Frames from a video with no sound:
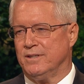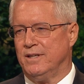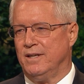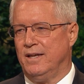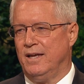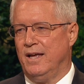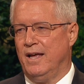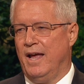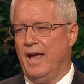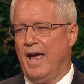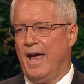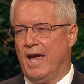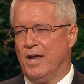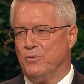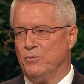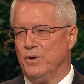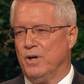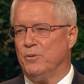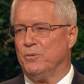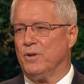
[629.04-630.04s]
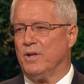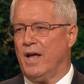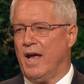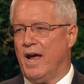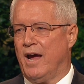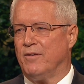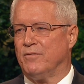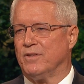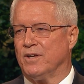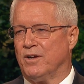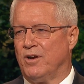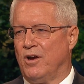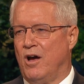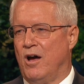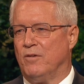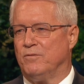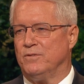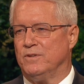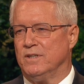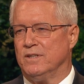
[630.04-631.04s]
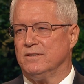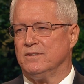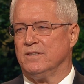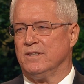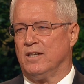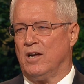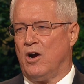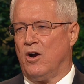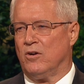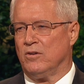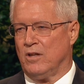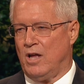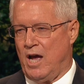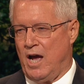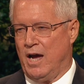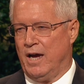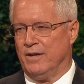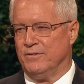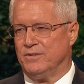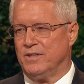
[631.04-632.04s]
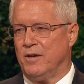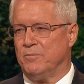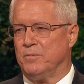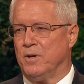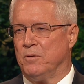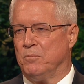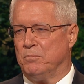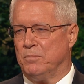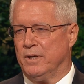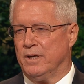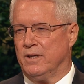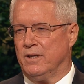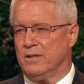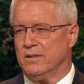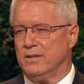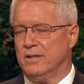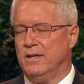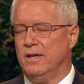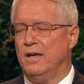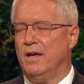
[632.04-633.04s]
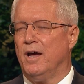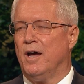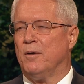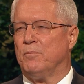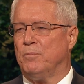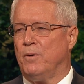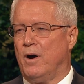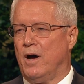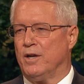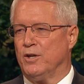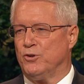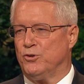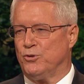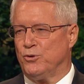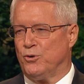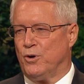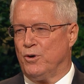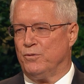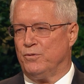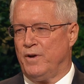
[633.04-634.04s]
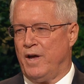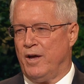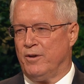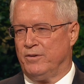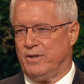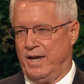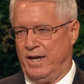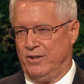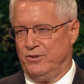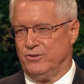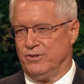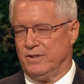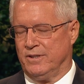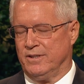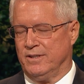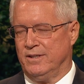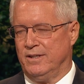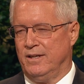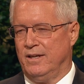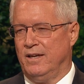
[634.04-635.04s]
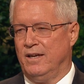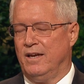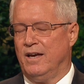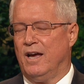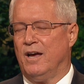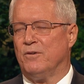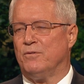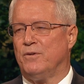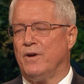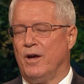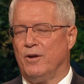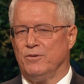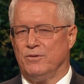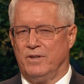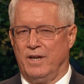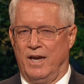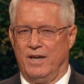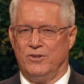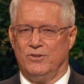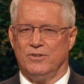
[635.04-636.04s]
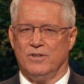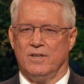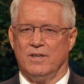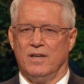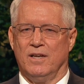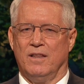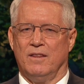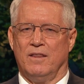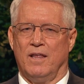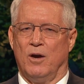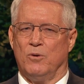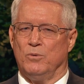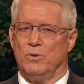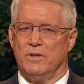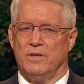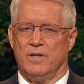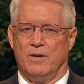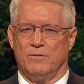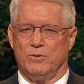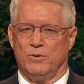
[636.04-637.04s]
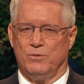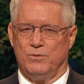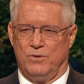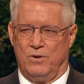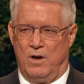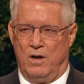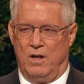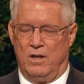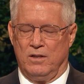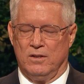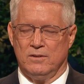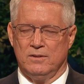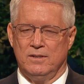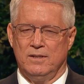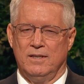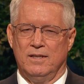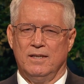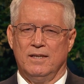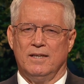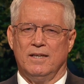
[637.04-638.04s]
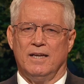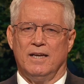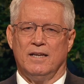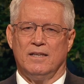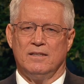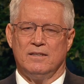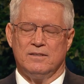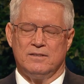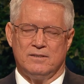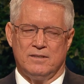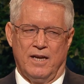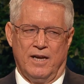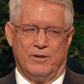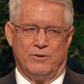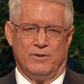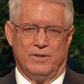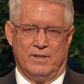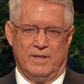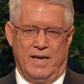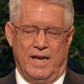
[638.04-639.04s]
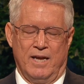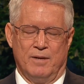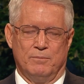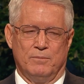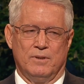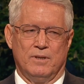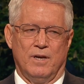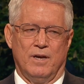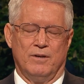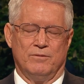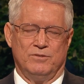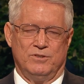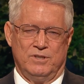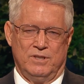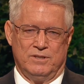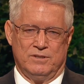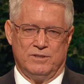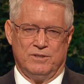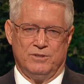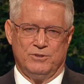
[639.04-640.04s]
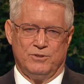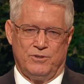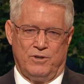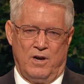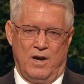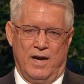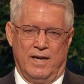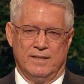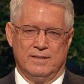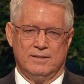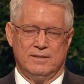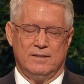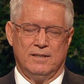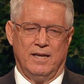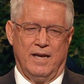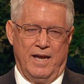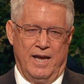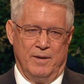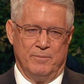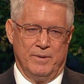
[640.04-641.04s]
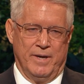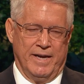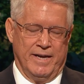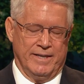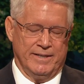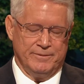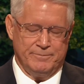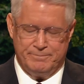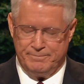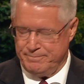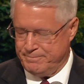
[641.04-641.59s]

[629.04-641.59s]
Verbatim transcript: そして自分の生活が決して崩れることない堅固なもといの上に築かれているという確信を持つことができるようになりますイエス・キリ